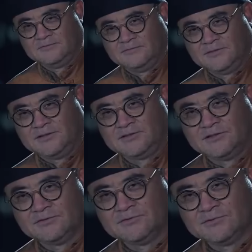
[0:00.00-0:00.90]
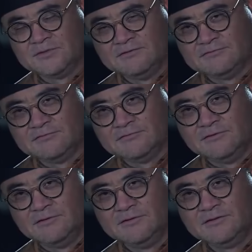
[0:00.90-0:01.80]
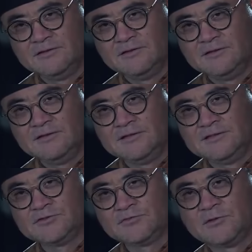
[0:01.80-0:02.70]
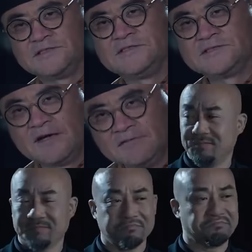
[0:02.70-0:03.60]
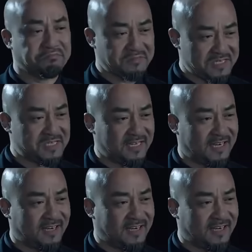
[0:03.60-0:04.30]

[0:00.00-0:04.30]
能为小主人分忧，理所应当。是